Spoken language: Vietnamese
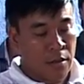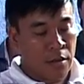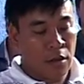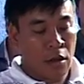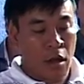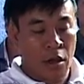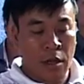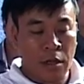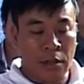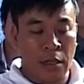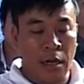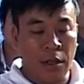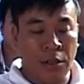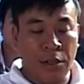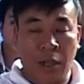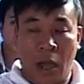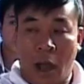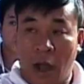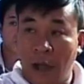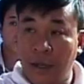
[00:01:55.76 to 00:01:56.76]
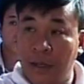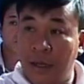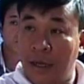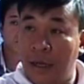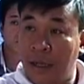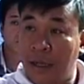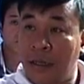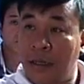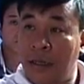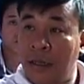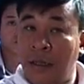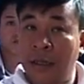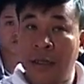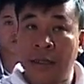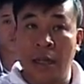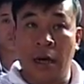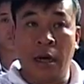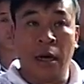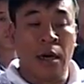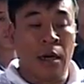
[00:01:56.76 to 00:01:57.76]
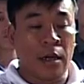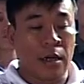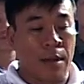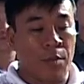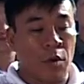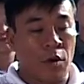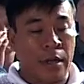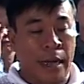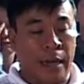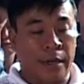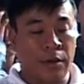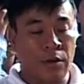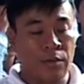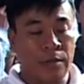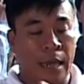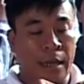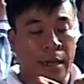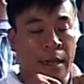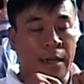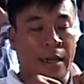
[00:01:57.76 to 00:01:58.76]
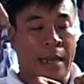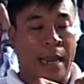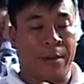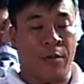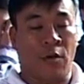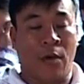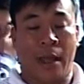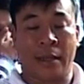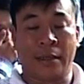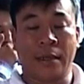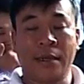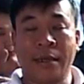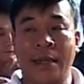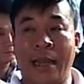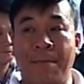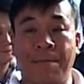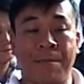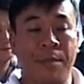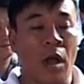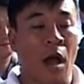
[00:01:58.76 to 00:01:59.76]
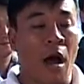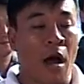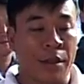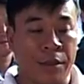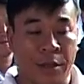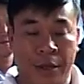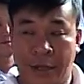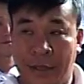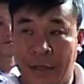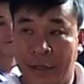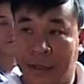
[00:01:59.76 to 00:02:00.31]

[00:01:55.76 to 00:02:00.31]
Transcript: con thứ tư nó nhỏ hơn nữa thường là một cành chúng ta nên làm khoảng tới 5 con thôi